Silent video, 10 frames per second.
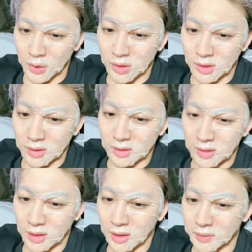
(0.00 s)
여튼
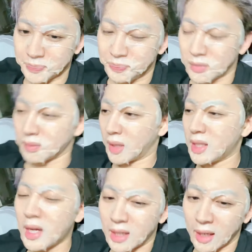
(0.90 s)
제가
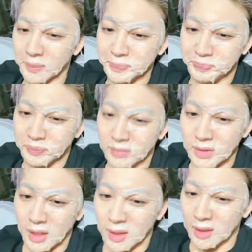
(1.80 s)
만약에
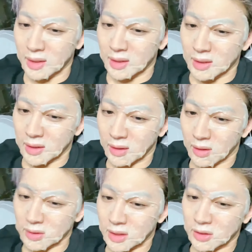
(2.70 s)

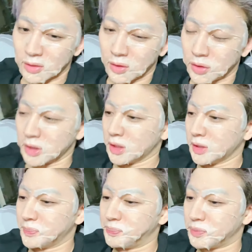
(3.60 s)
어,
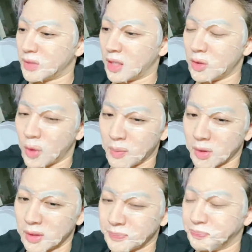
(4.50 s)
자전거를 타게
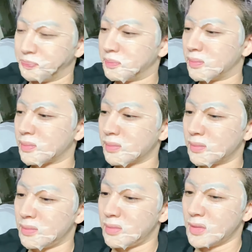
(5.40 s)
되면은
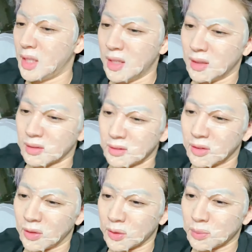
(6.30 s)

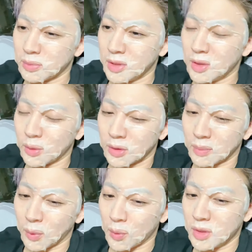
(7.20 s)
그런 것도 브이로그로
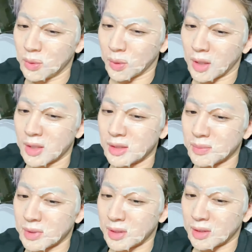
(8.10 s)
한번 올리도록
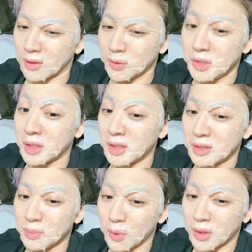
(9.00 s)
하겠습니다. 언제가
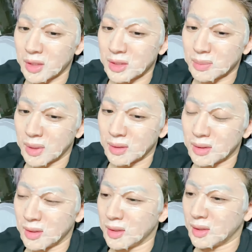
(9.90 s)
될진 모르겠지만
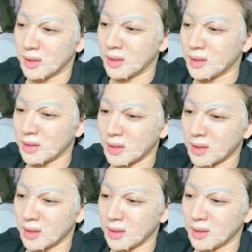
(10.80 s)

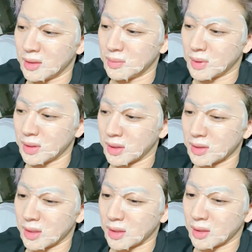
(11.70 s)
네
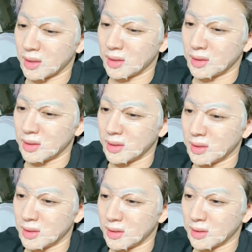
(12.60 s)
만약에 제가
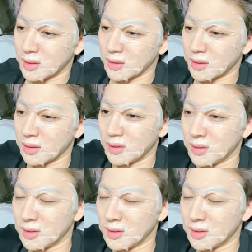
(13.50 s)
어,